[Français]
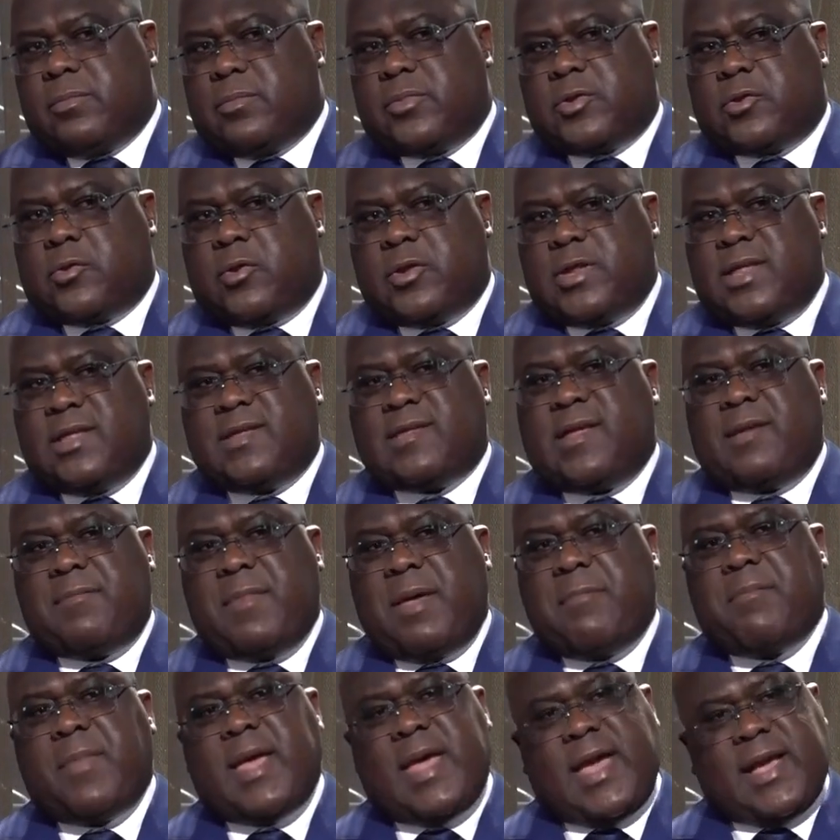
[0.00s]
se disait
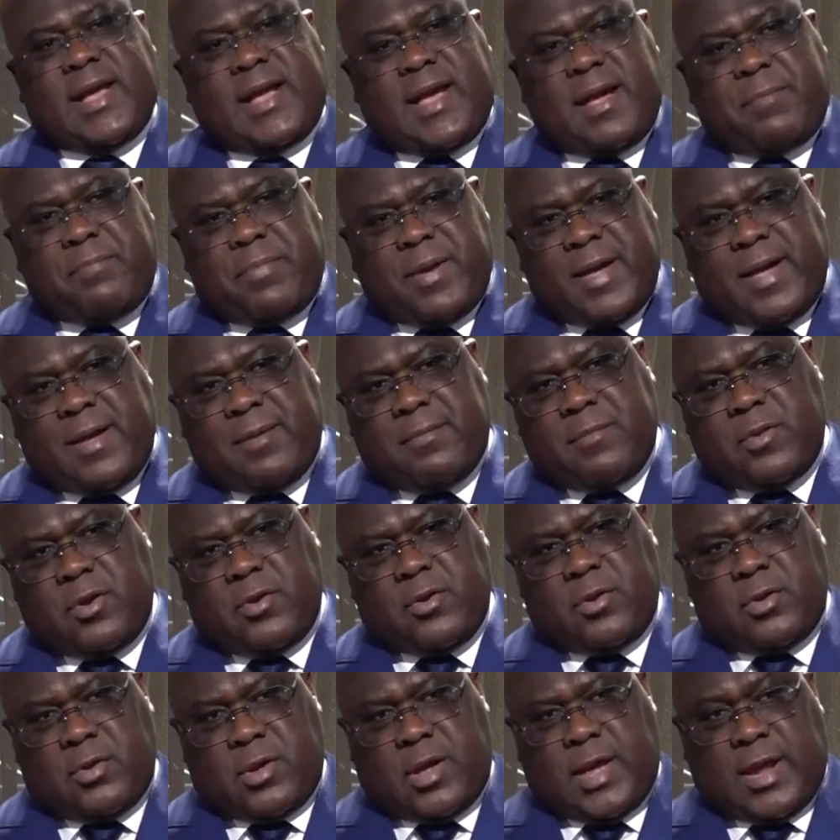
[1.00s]
même
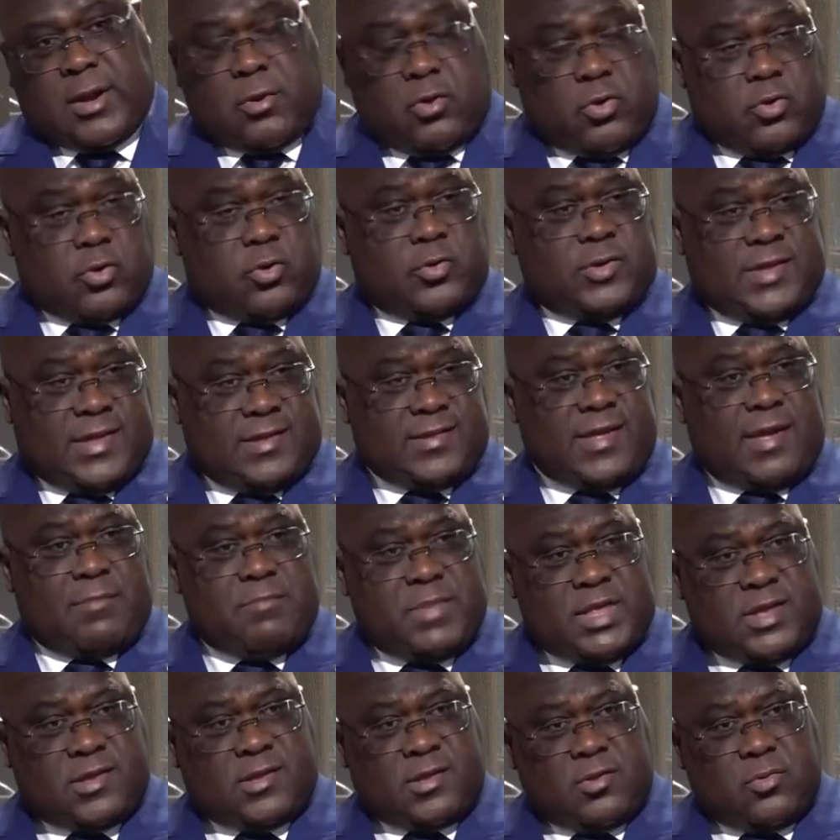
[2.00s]
incapable, alors que c'est sa
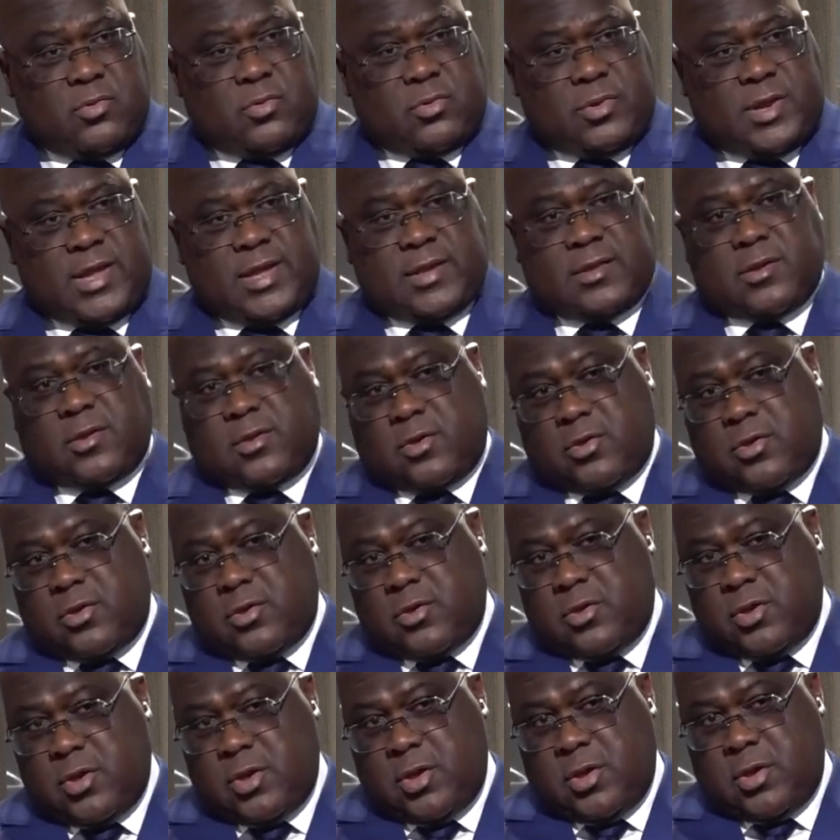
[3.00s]
mission
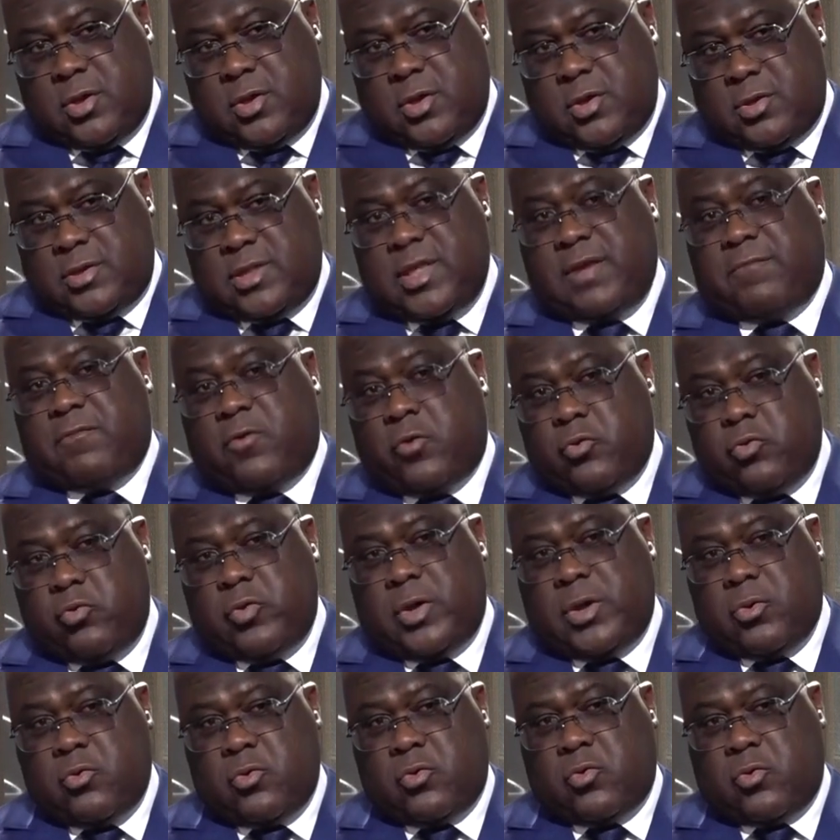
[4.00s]
d'être
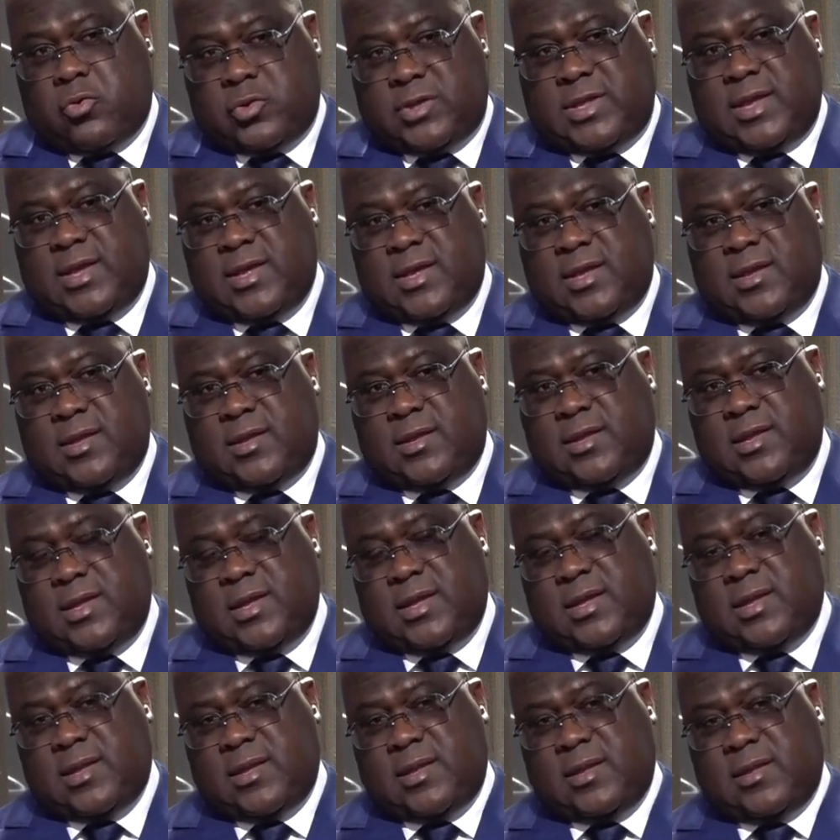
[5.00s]
d'évoluer aux côtés
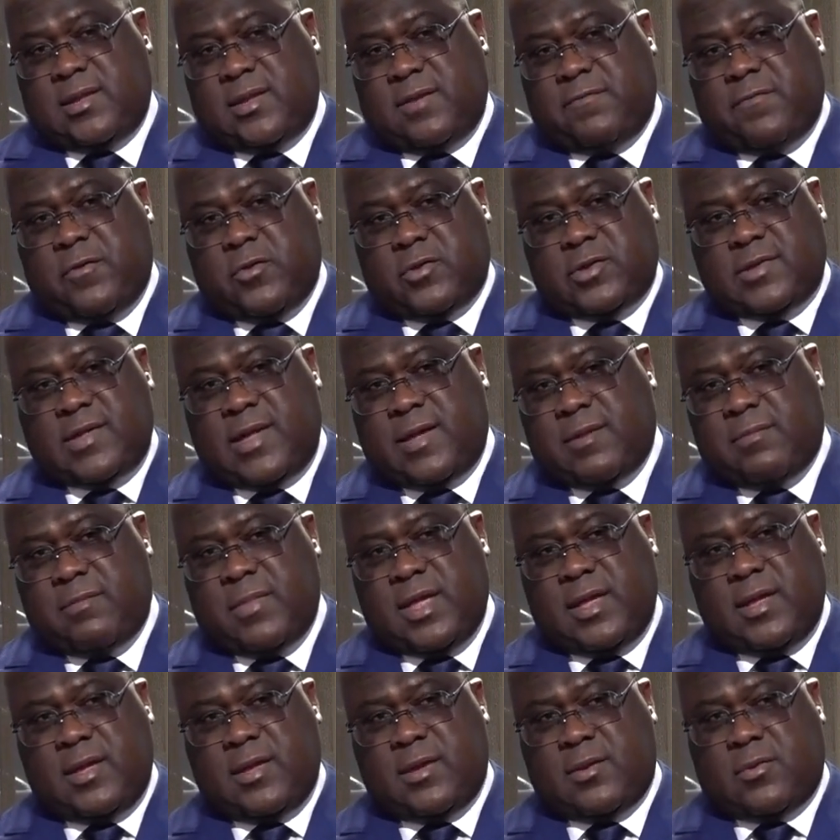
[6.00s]
des, forces
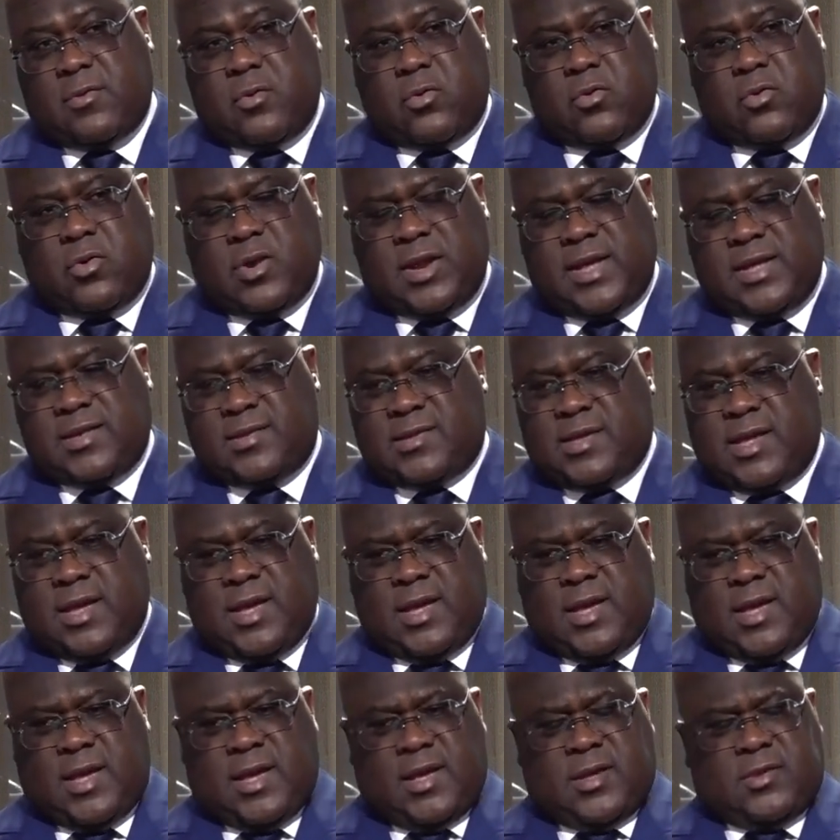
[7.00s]
armées congolaises,
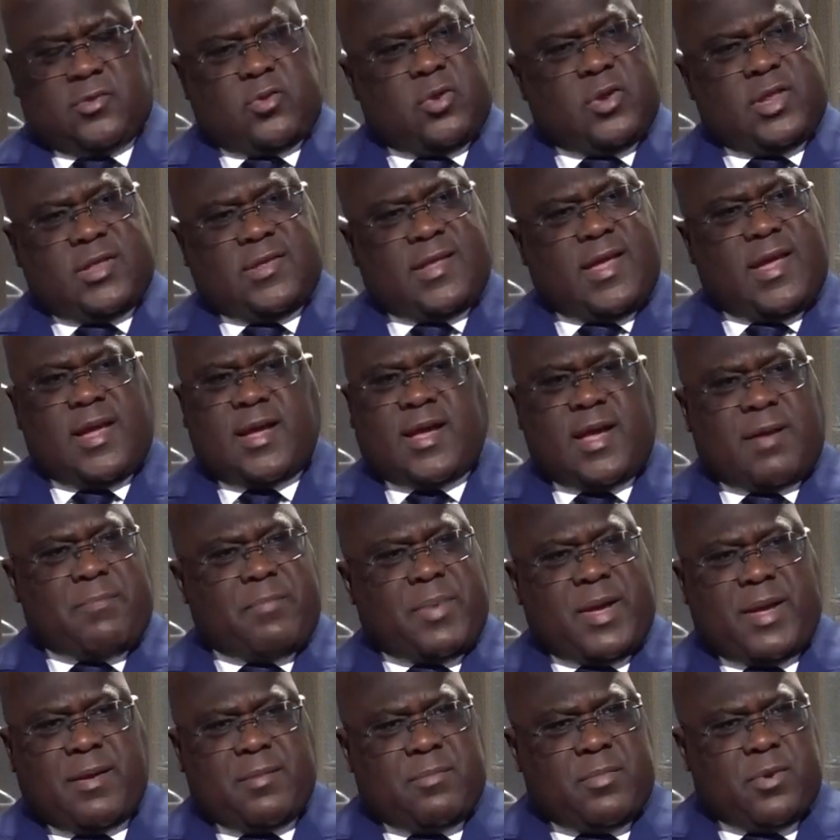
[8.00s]
se disait
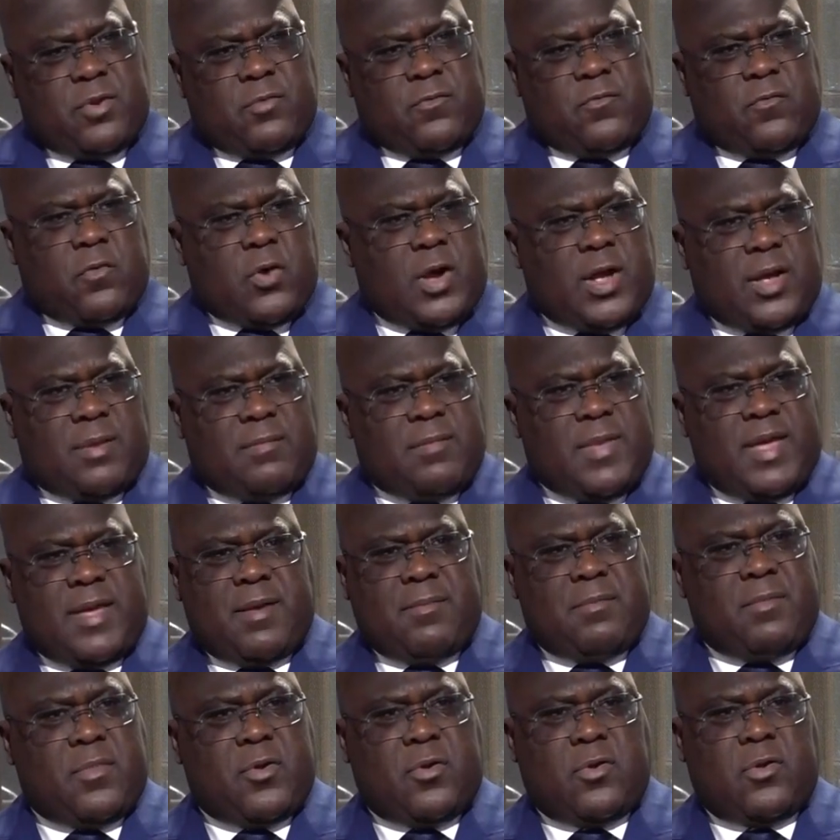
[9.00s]
incapable, voire
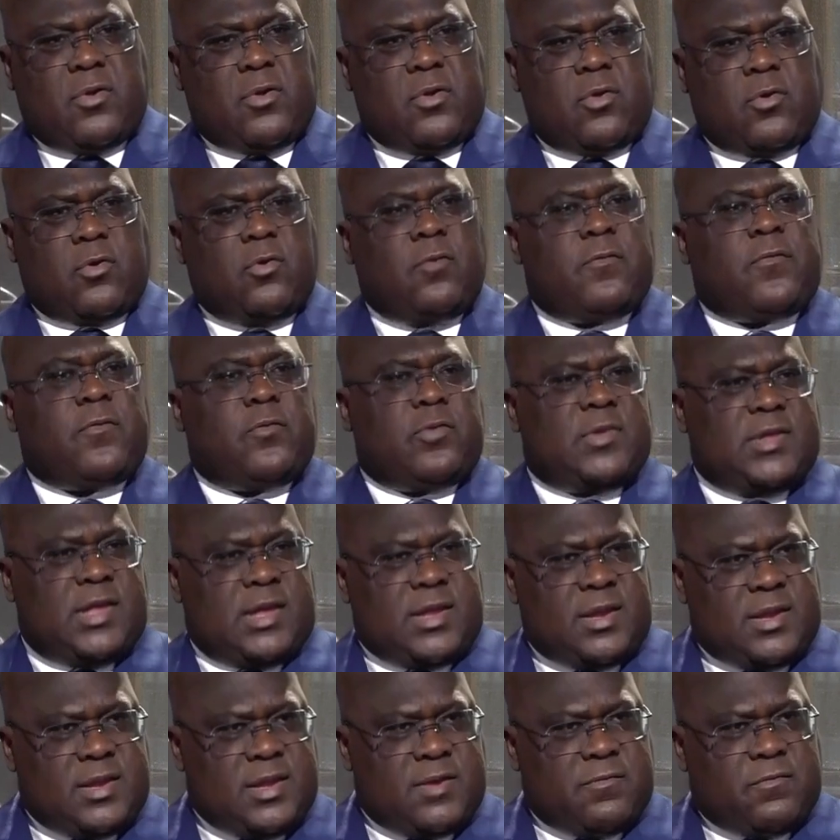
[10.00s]
même euh,
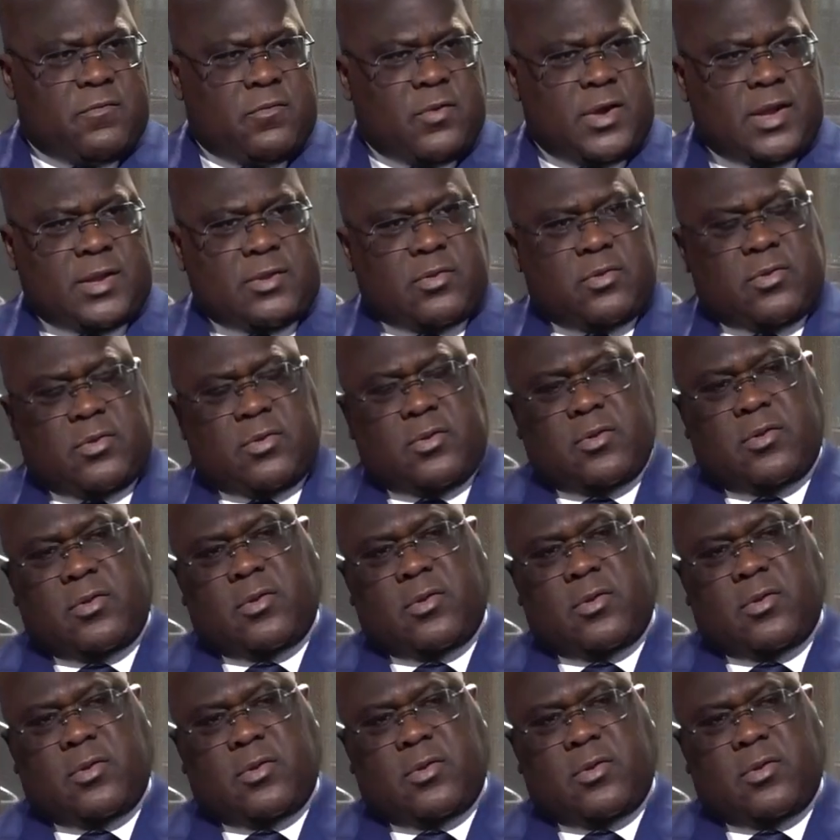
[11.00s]
refusait des fois euh,